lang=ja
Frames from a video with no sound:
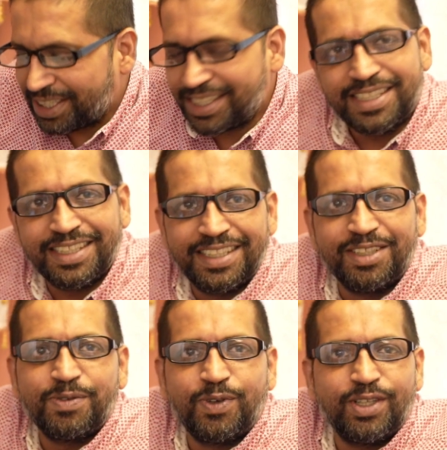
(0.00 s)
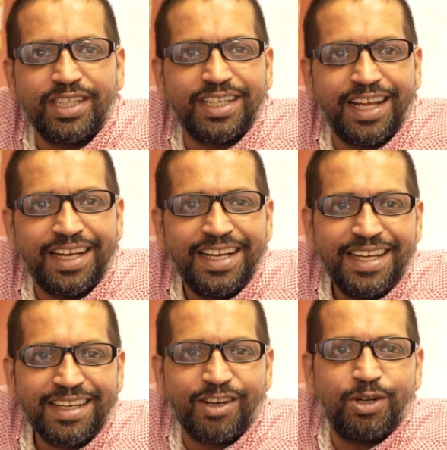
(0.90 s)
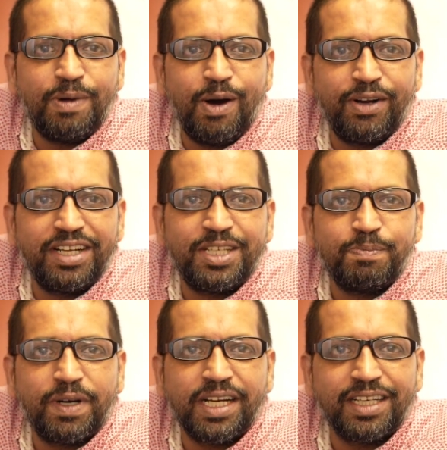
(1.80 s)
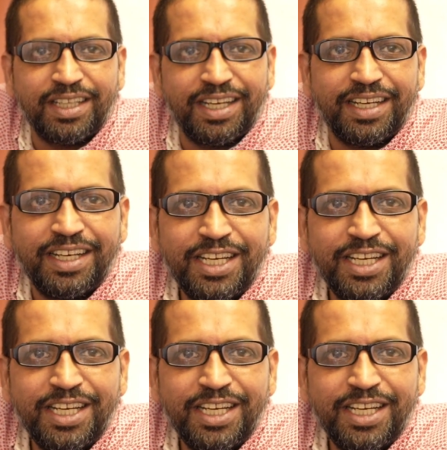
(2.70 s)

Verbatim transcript: です。全然不安定じゃない逆に周りに心配かけて